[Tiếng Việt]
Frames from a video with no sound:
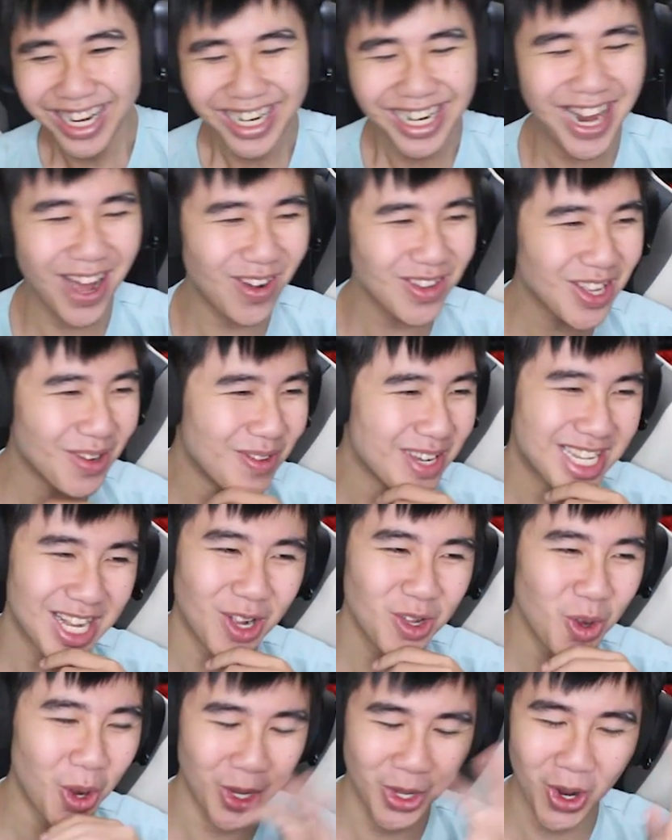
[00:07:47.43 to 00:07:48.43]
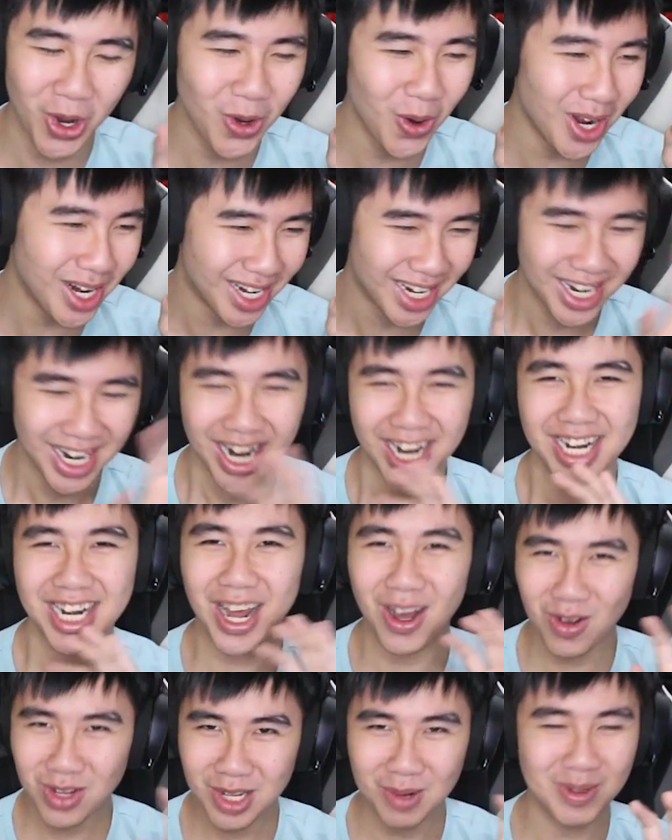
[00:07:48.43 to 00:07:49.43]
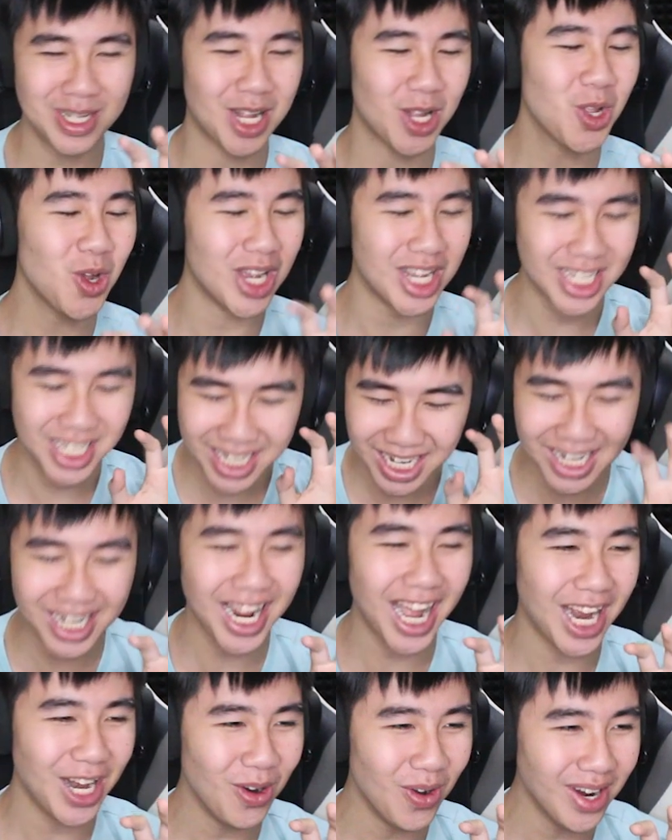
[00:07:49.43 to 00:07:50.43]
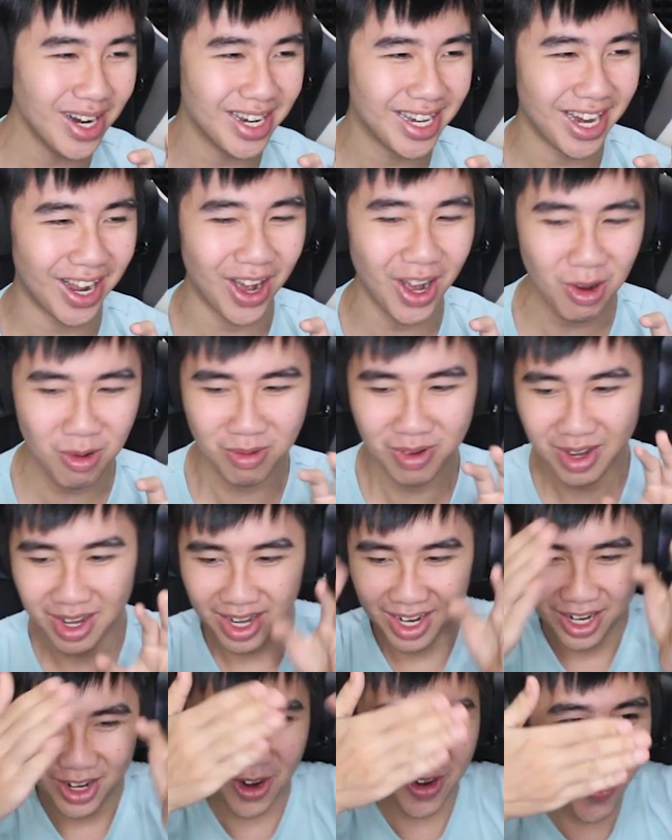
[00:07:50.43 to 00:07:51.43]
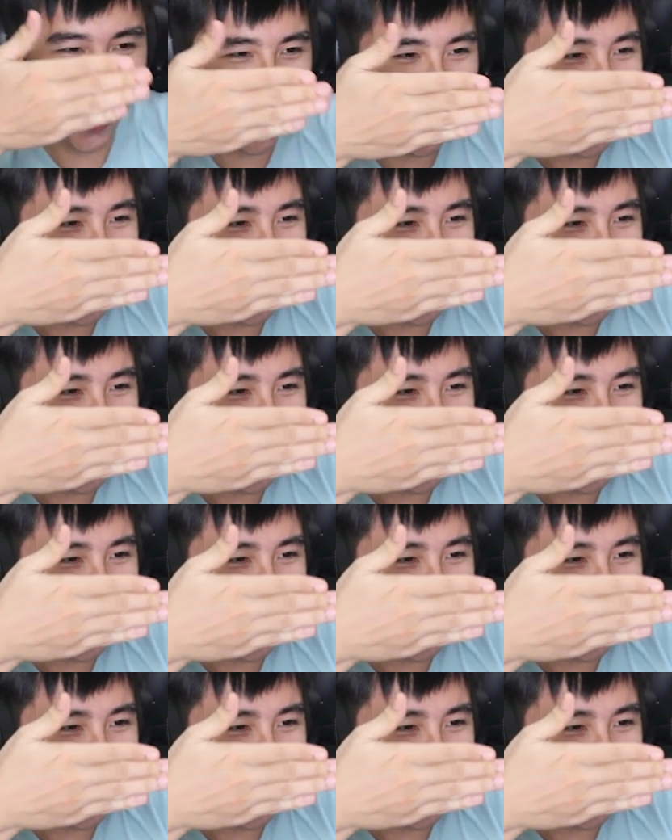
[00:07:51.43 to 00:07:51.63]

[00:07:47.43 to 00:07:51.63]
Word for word: Đọc dòng 16 tuổi thôi luôn Đọc dòng 16 tuổi dừng lại luôn Hiểu không nó nó